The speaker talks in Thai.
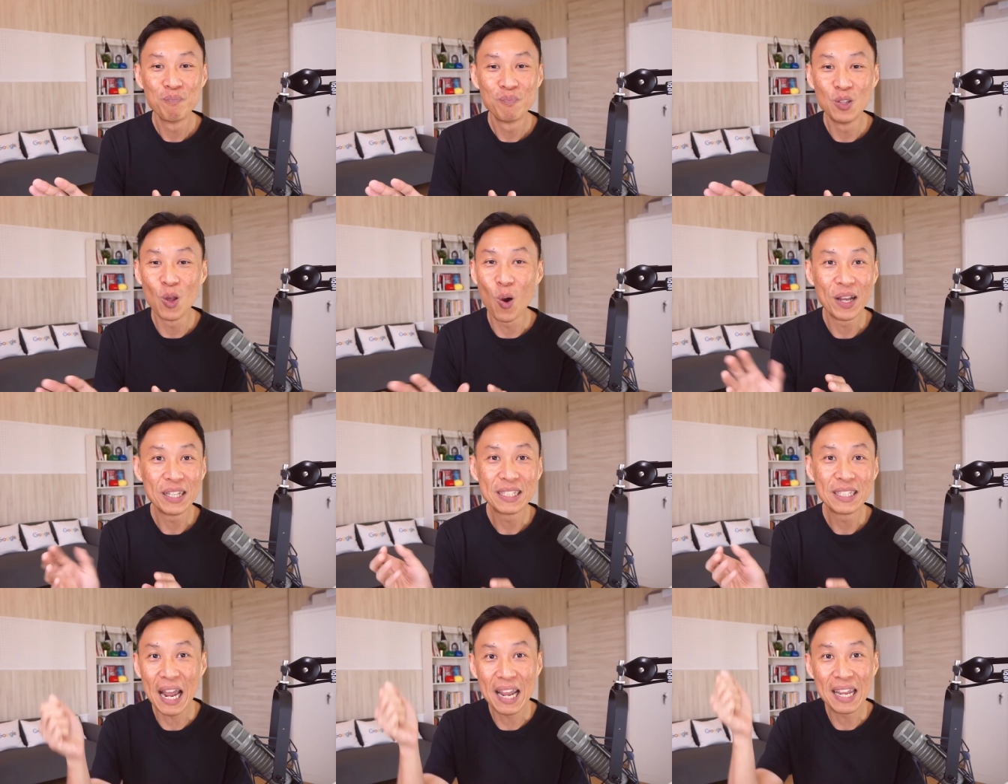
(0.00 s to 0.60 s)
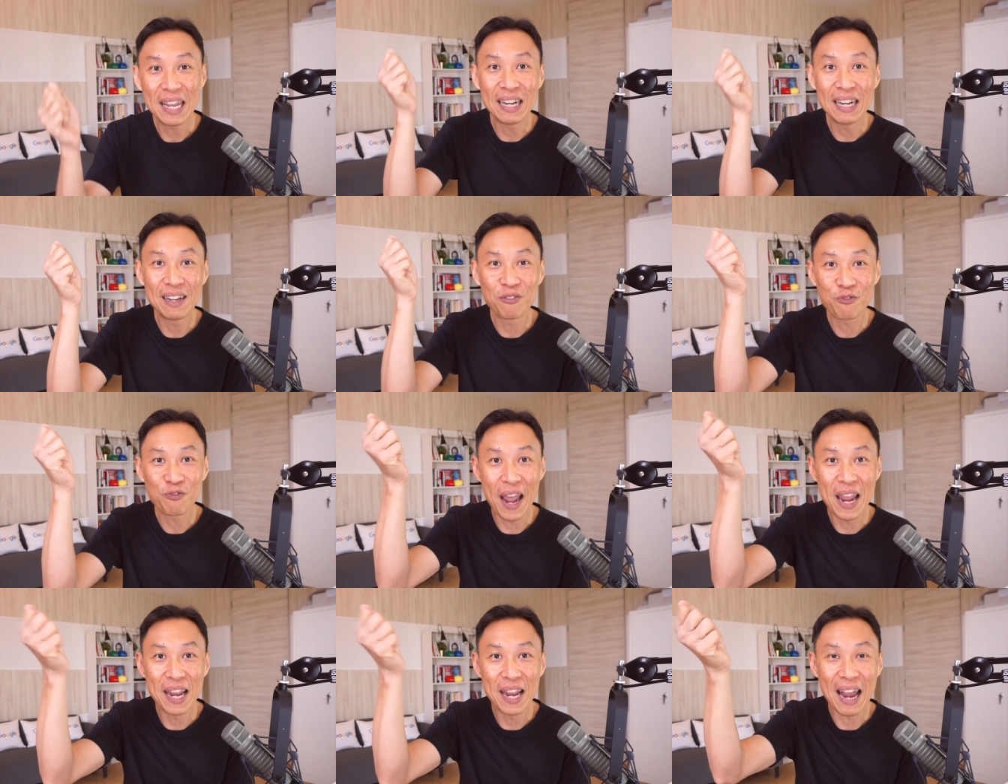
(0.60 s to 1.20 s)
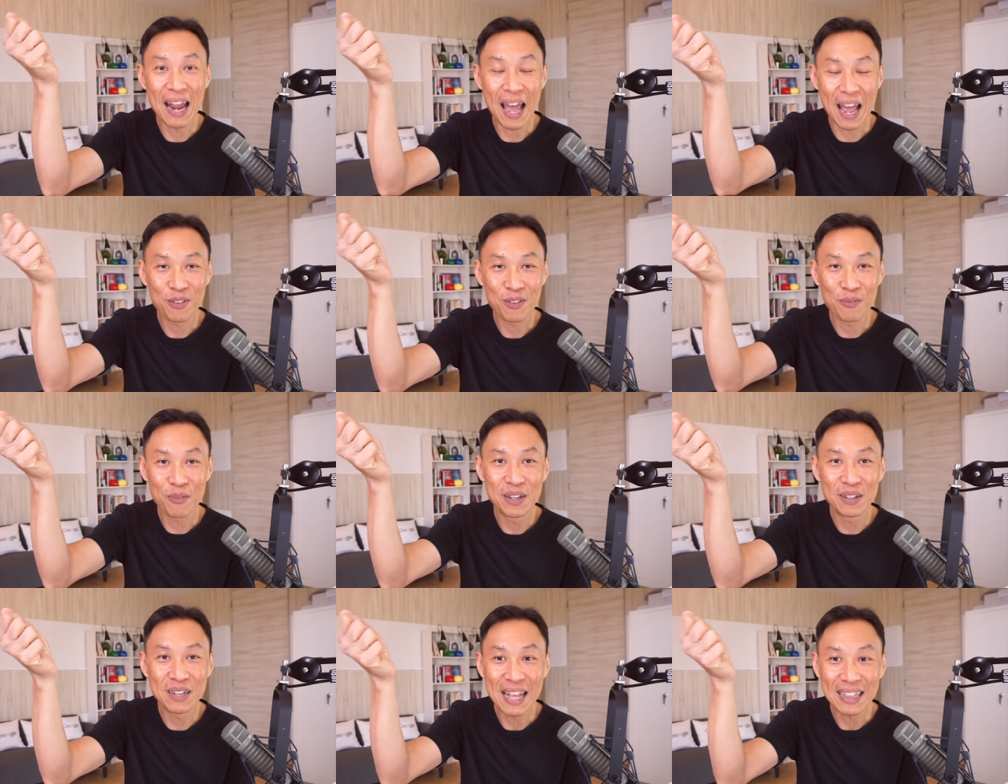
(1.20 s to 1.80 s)
โดยใช้ไฟหลัก
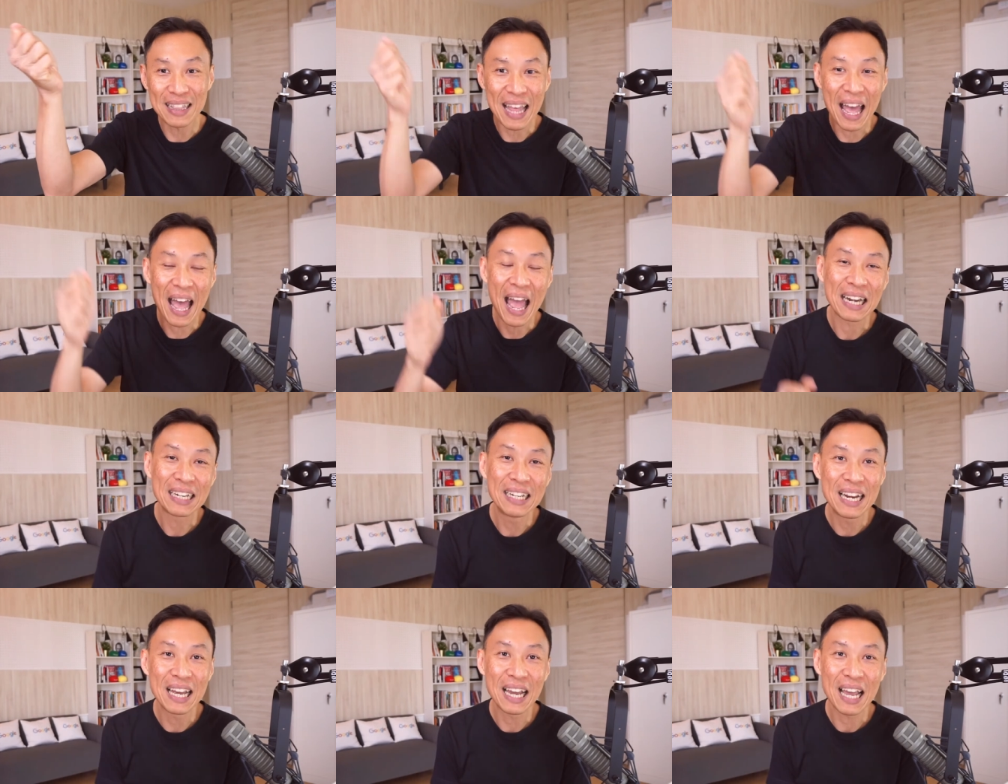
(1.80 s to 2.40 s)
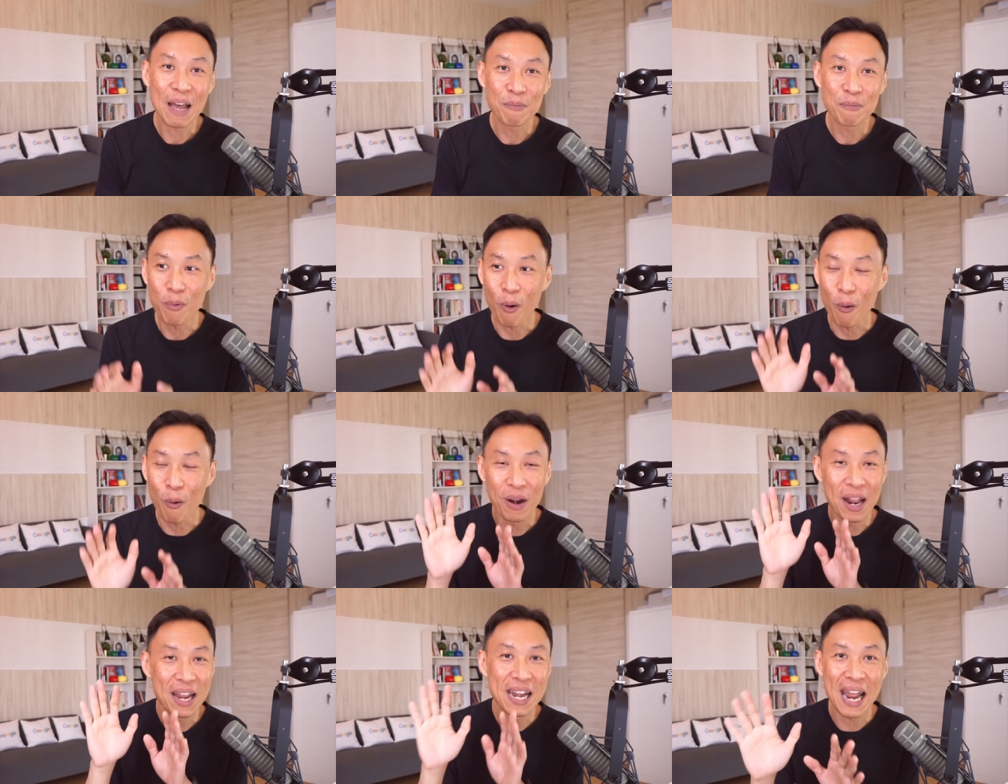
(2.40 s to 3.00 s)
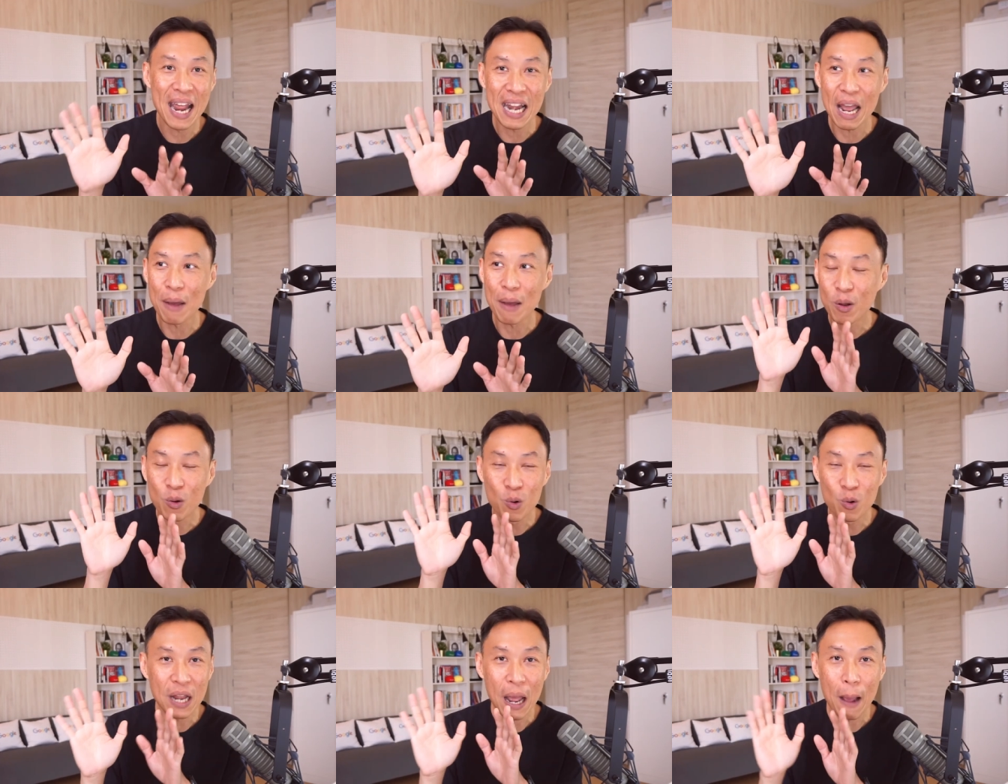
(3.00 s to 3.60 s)
เป็นหน้าต่างนี่แหละครับแล้วผมเลยแนะนำ
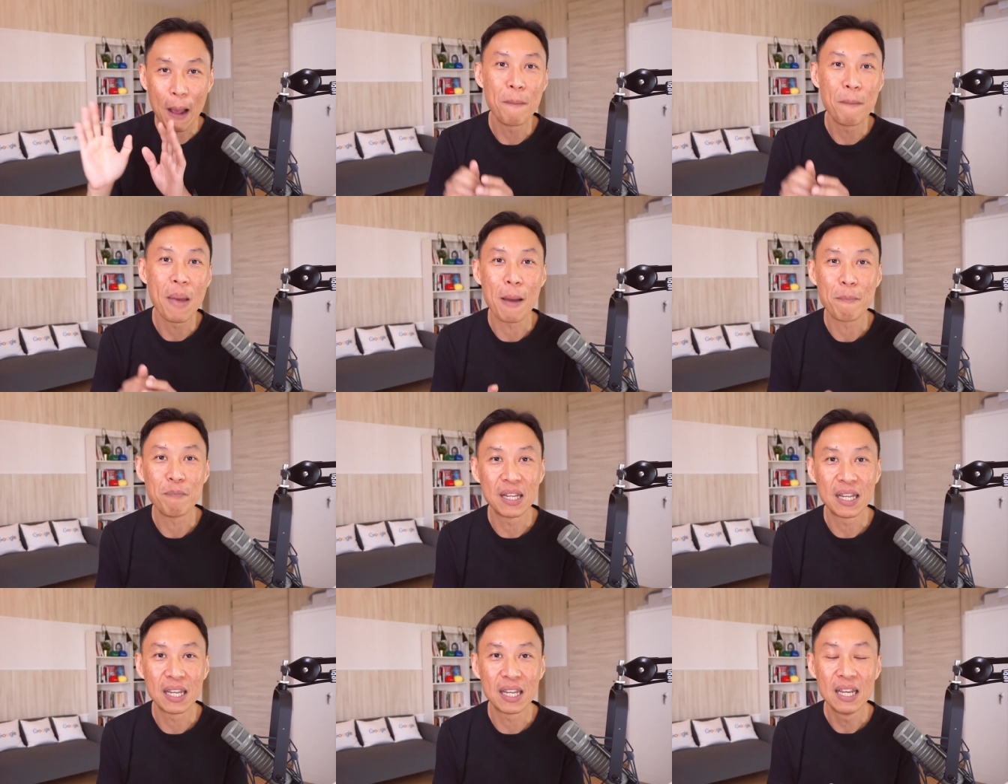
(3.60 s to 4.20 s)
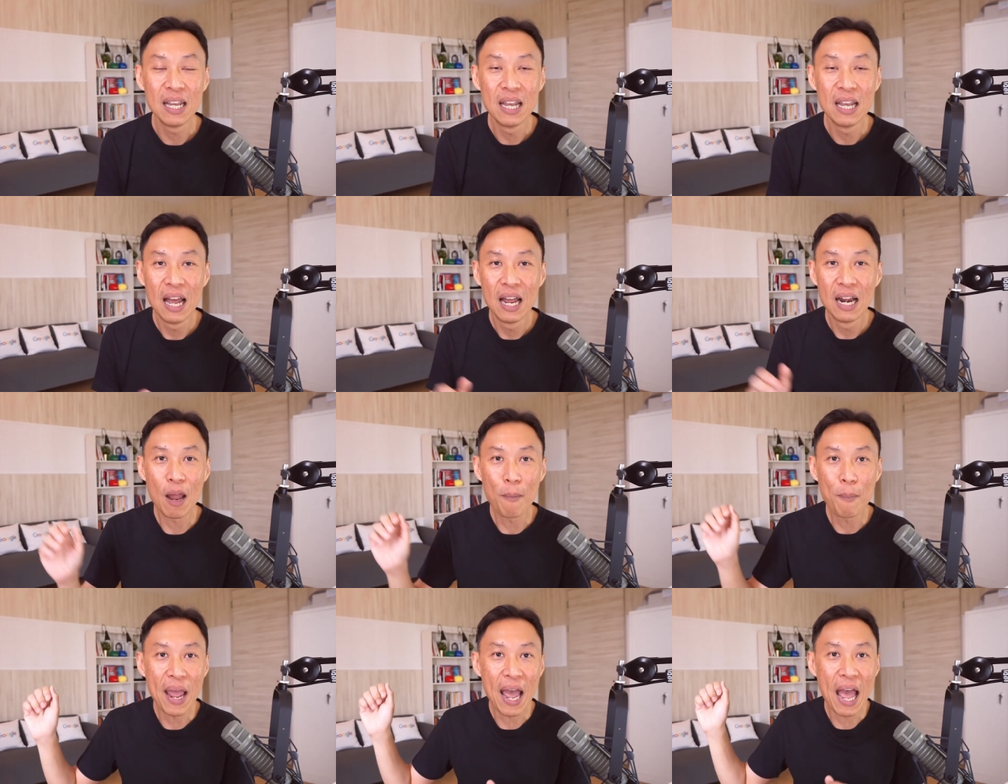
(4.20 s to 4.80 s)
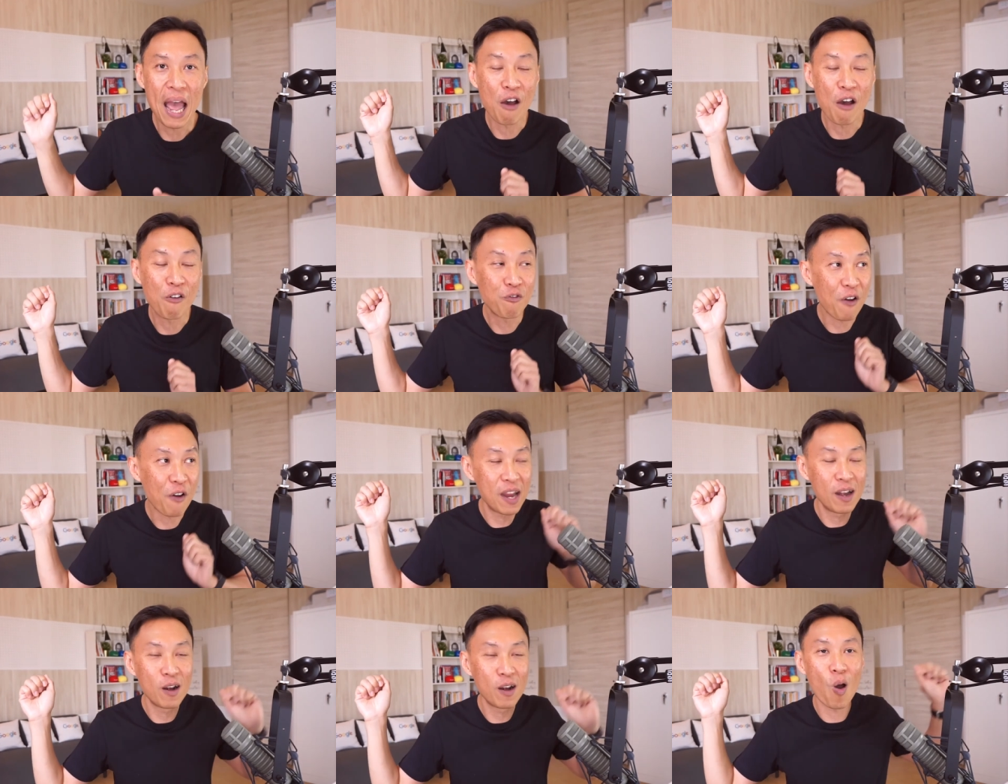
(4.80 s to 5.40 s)
ให้คุณทำแบบนี้แล้วไปหาไฟ
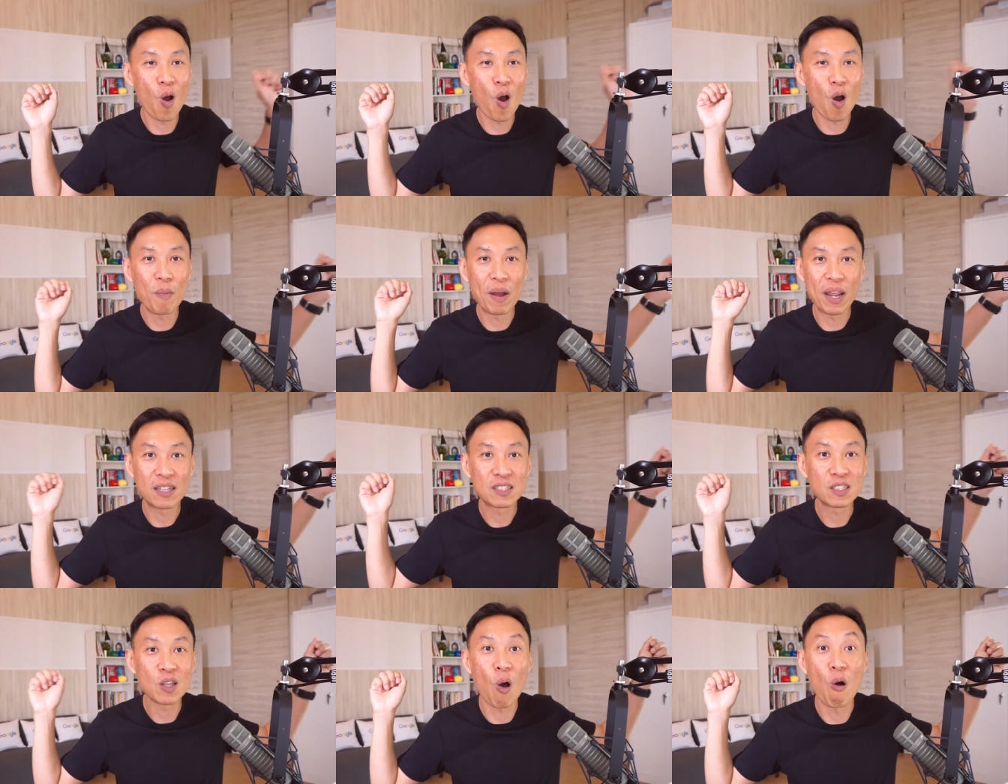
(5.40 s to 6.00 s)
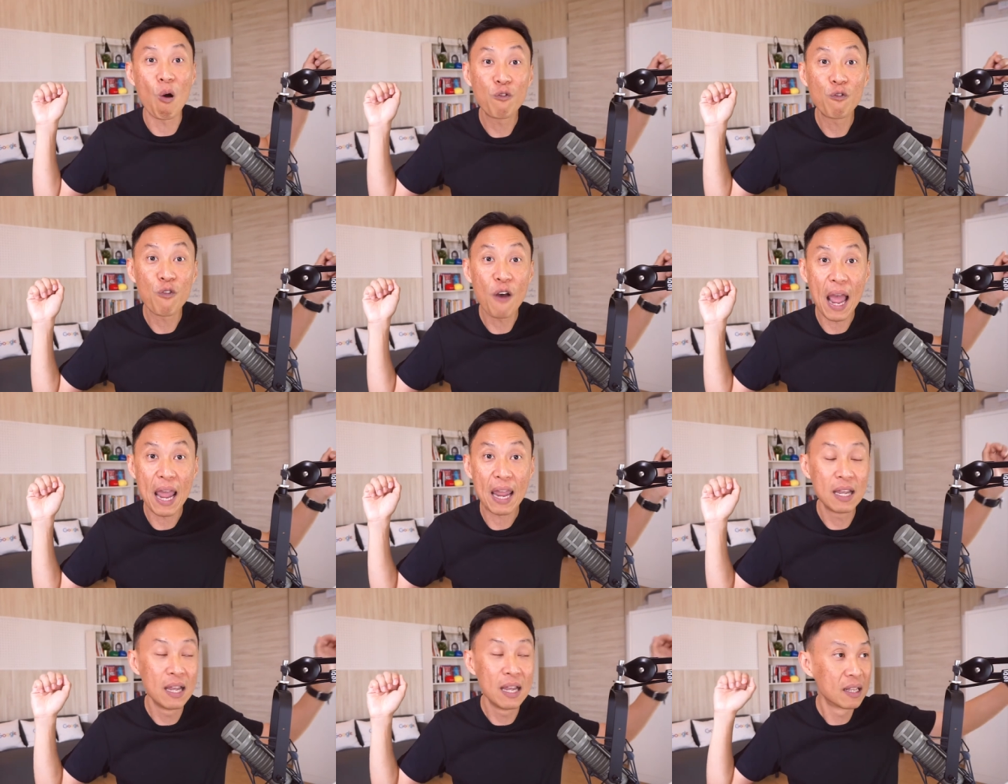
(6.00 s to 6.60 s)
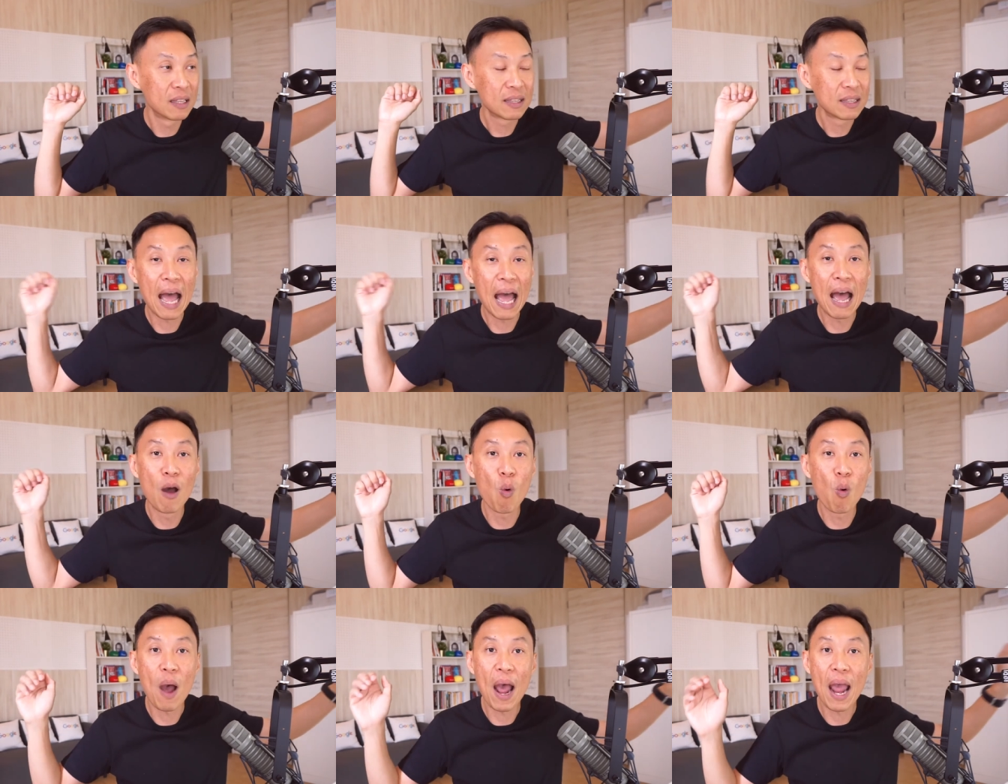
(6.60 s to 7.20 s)
รองมาอีก2ไฟตั้
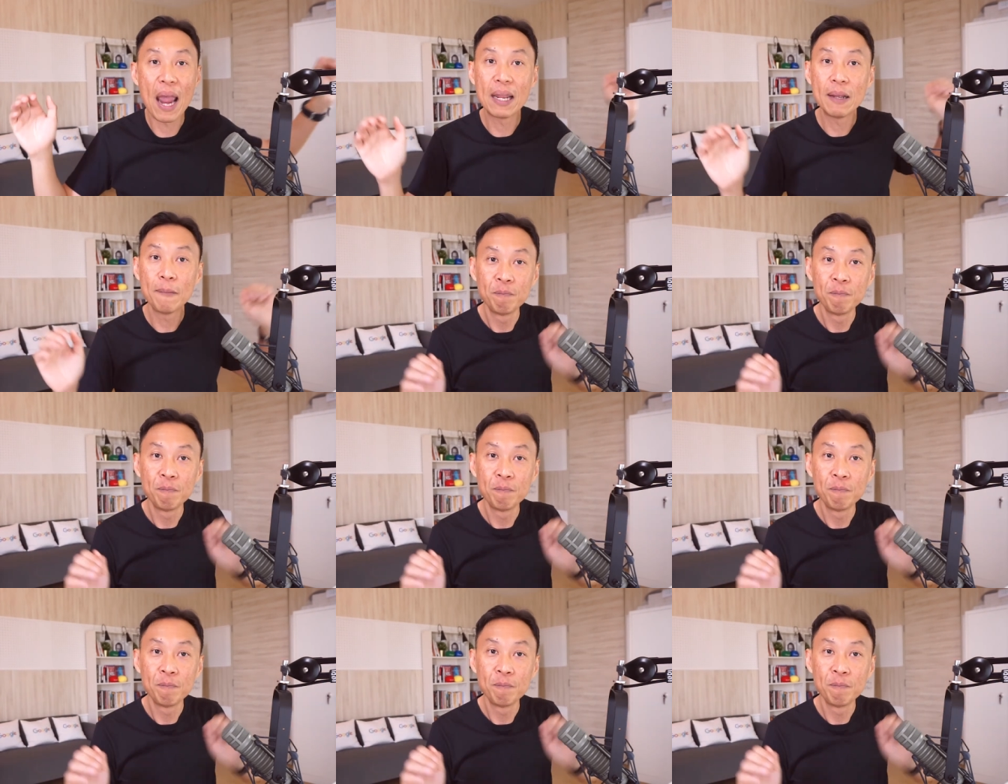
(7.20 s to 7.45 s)
งไว้